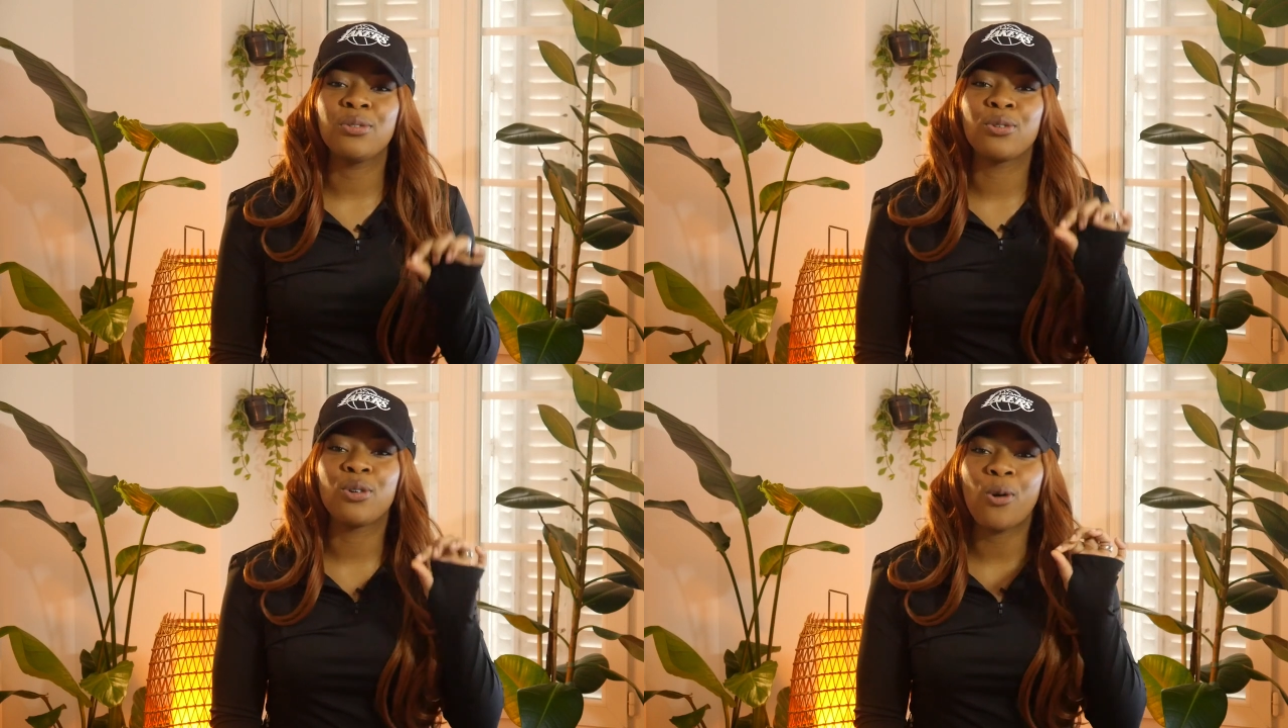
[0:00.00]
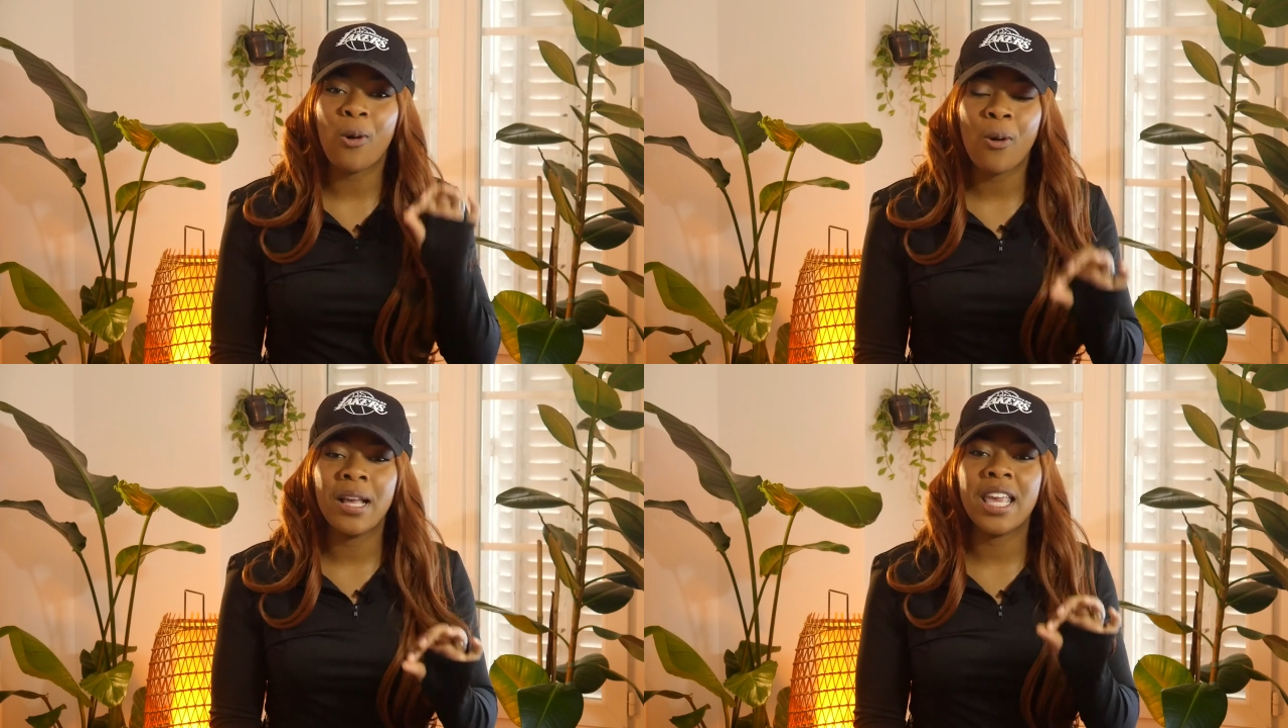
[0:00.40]
Donc
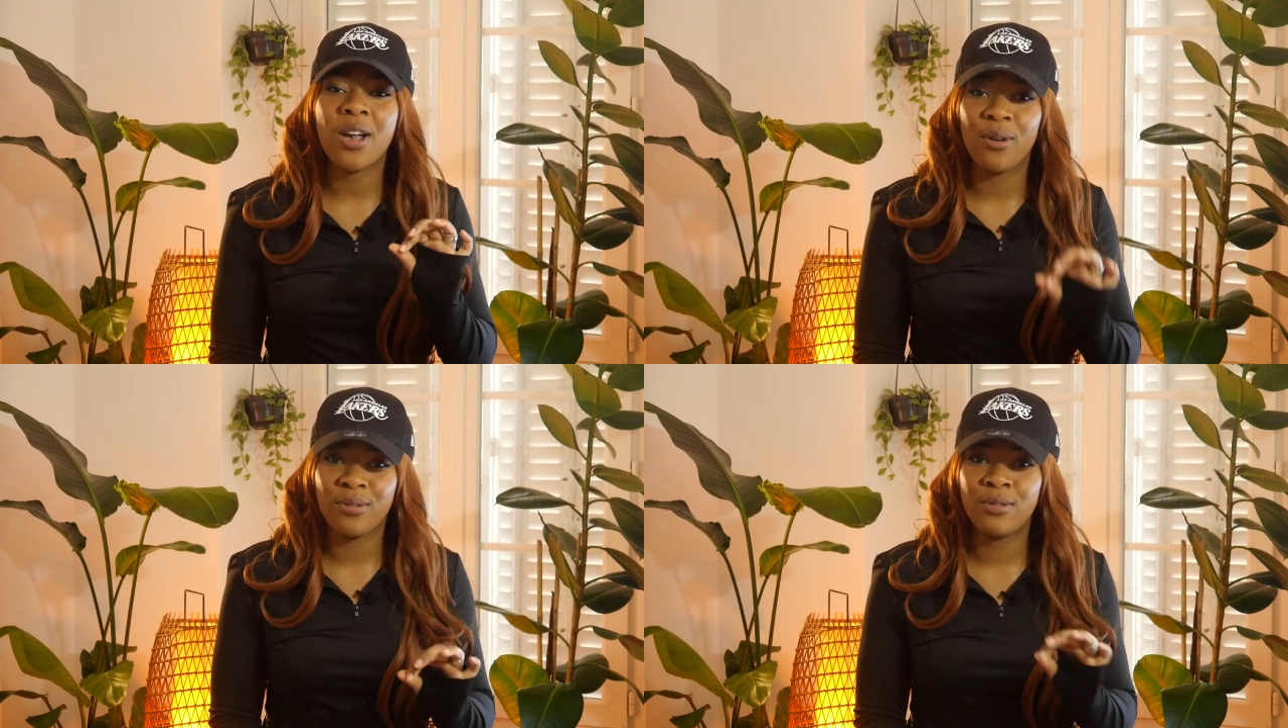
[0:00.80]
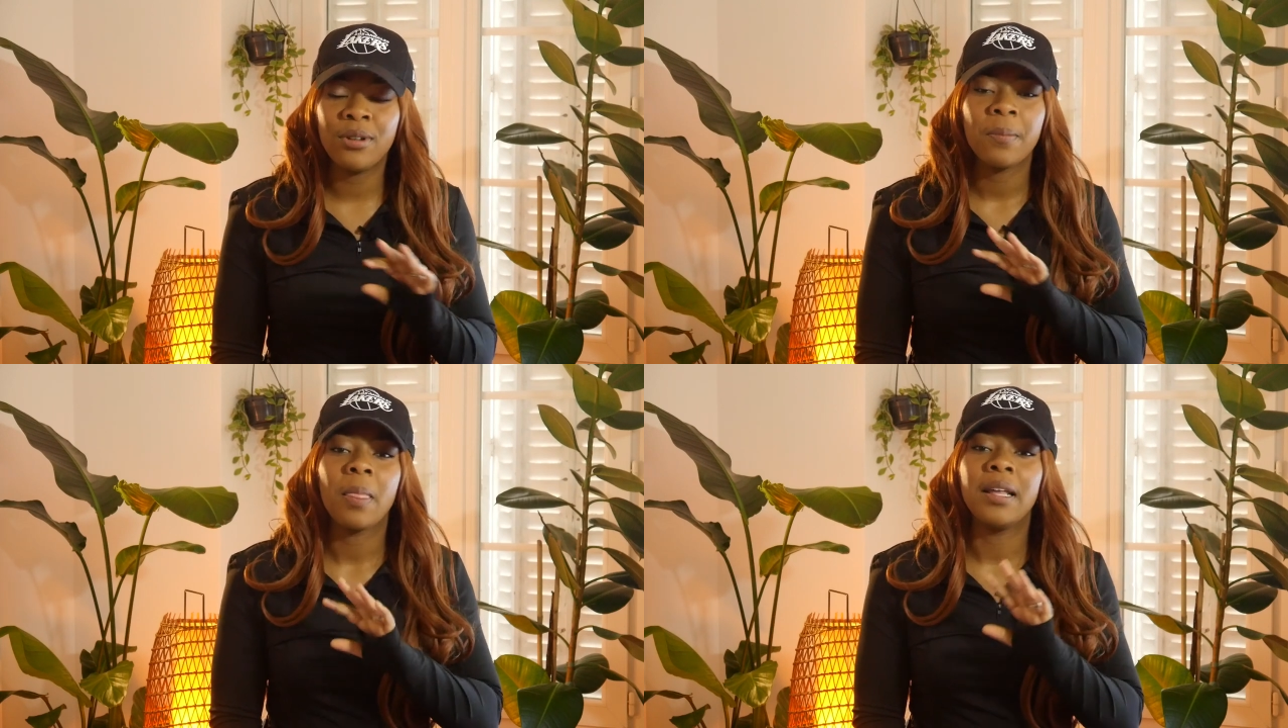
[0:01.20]
croyez en vous,
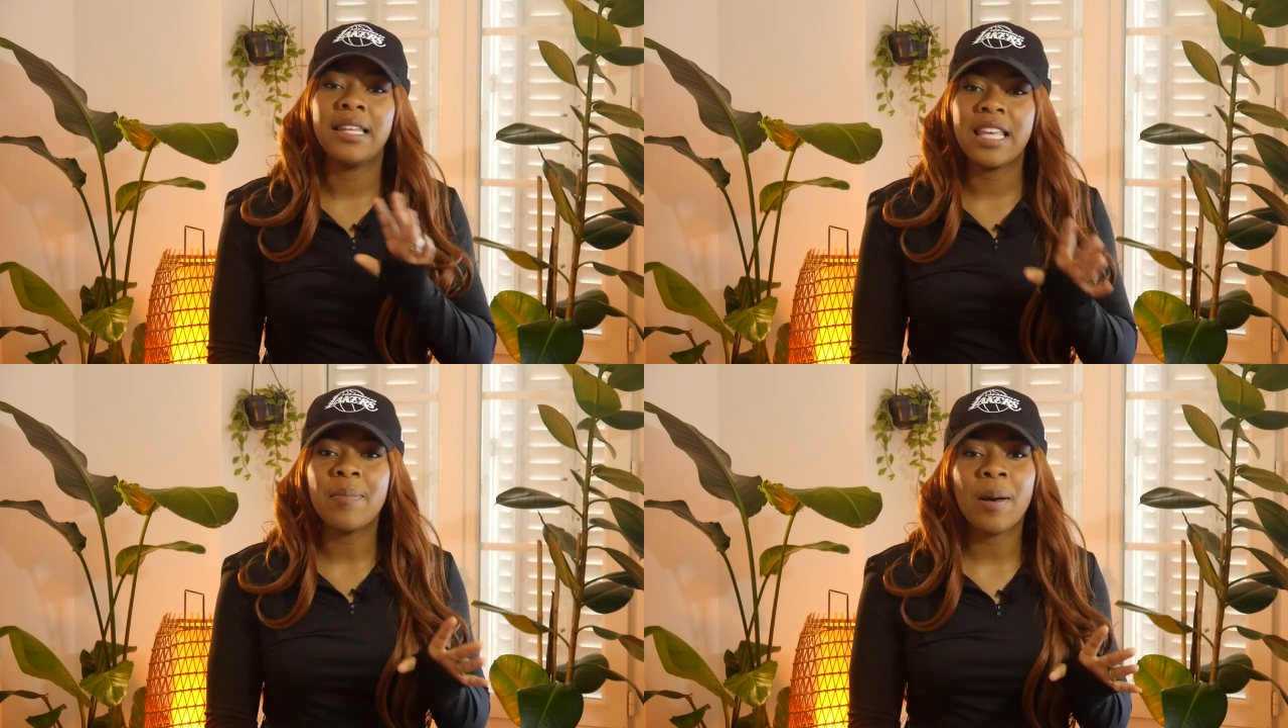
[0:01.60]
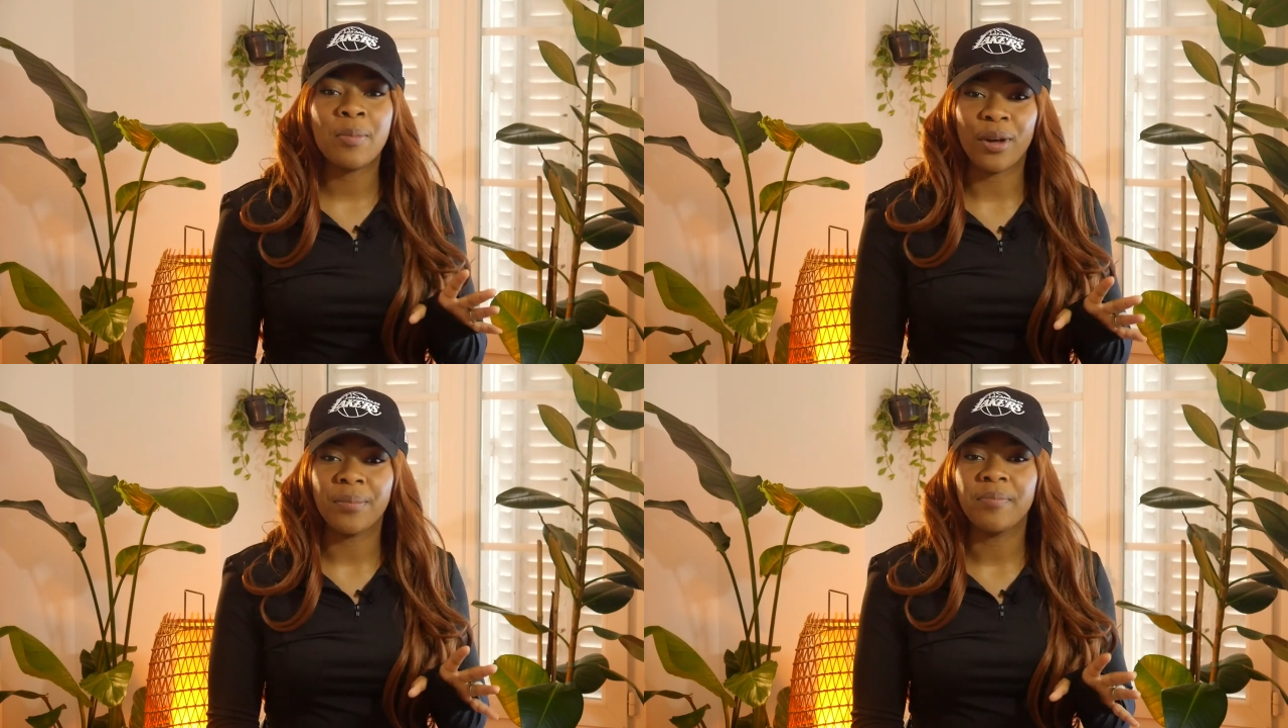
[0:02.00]
n'ayez pas
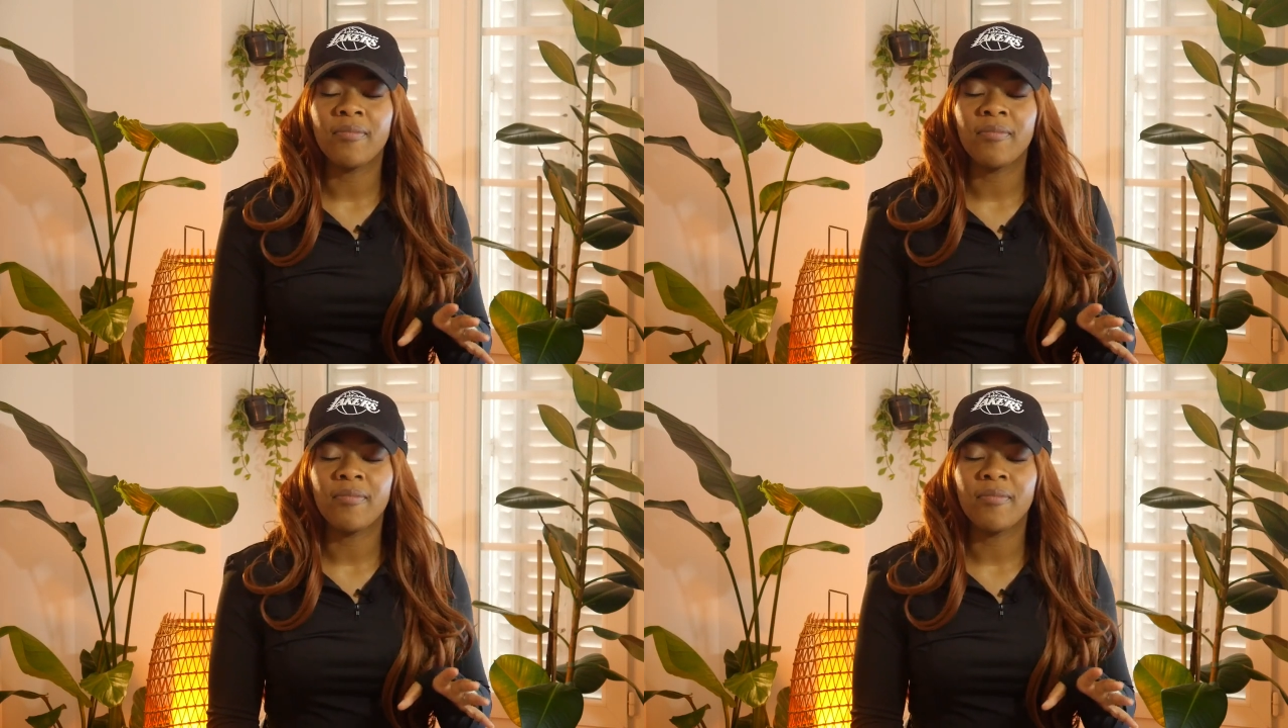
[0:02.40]
peur.